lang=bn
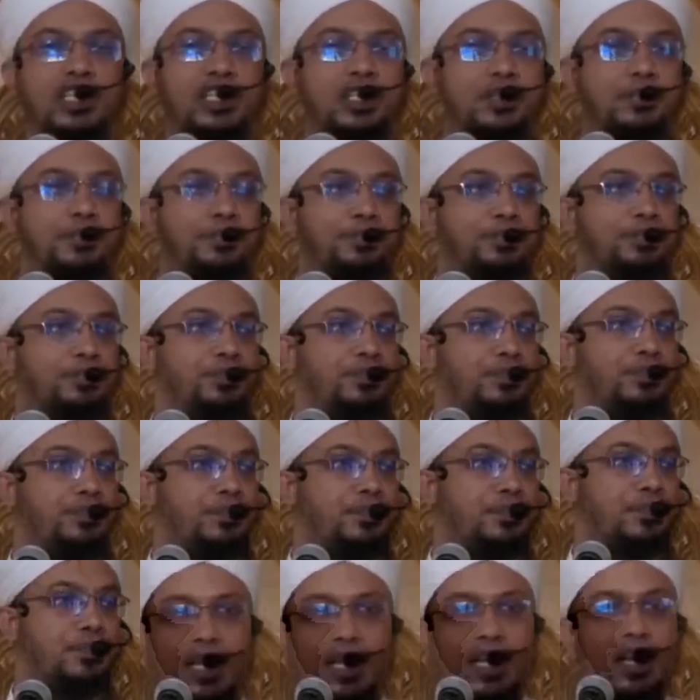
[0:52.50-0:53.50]
দিচ্ছি
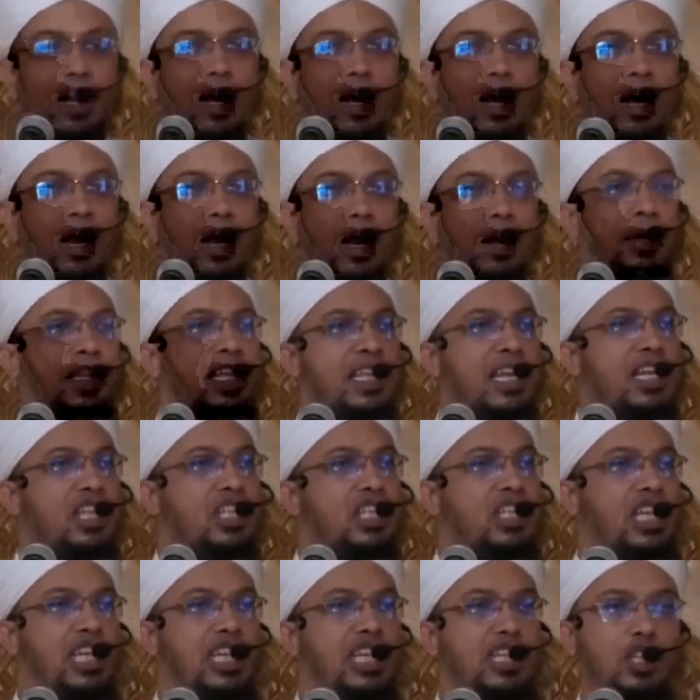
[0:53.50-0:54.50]

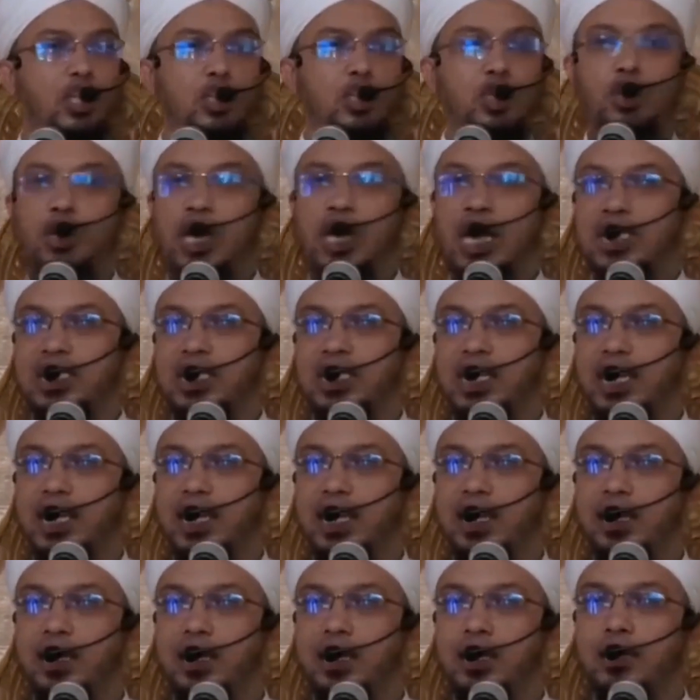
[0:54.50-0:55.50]
রমাদানের শেষ দশক
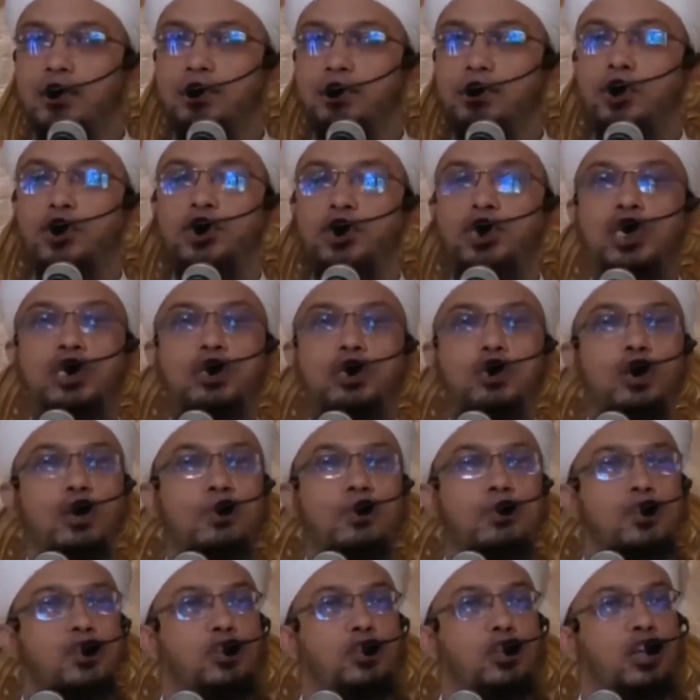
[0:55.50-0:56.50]
আসলে
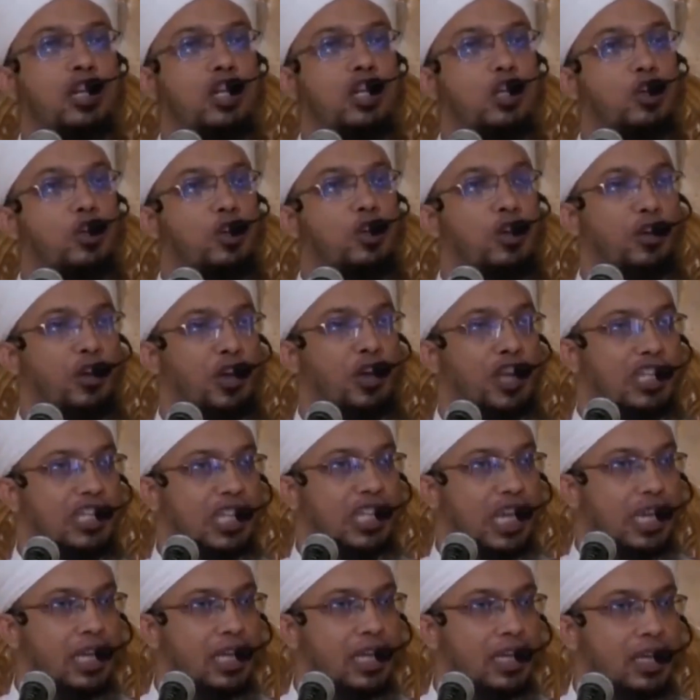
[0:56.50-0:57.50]
মসজিদগুলো মুসল্লি শূন্য
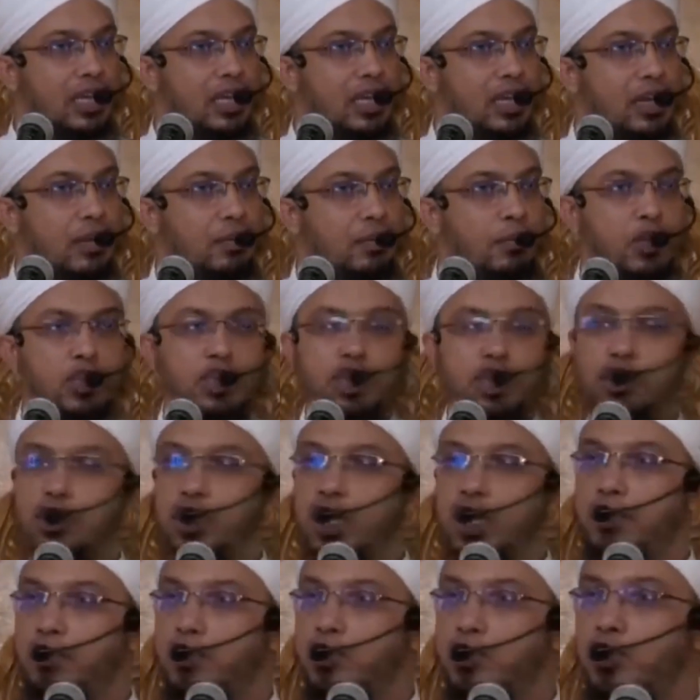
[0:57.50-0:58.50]
হয়ে যায়
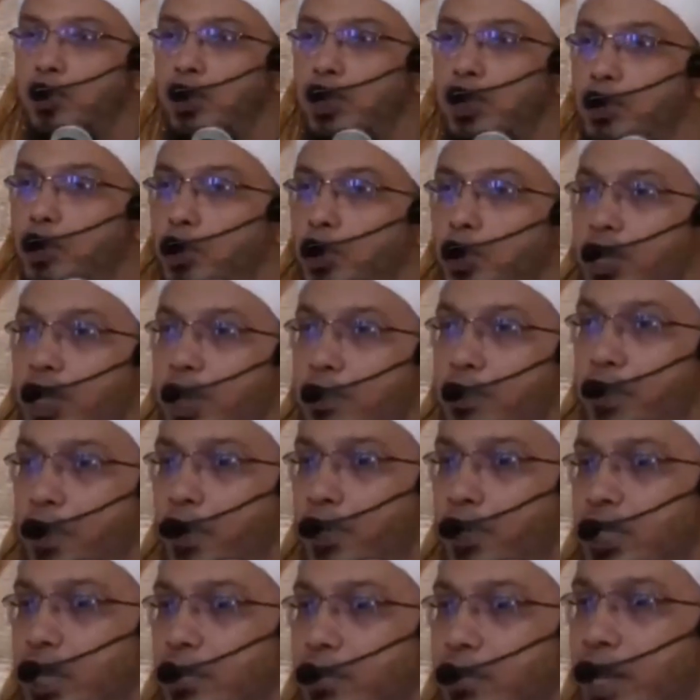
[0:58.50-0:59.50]
মসজিদের মুসল্লিগুলোকে
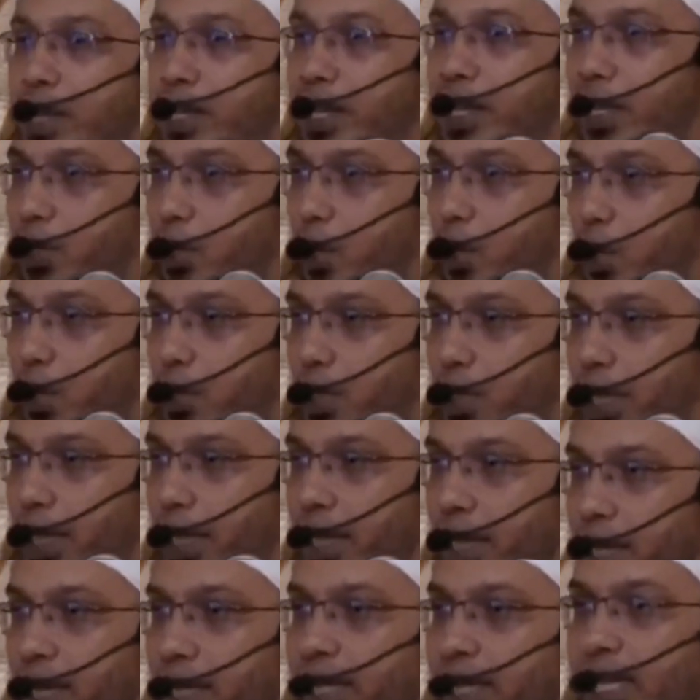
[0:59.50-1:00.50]
পাওয়া যায় মার্কেটগুলোতে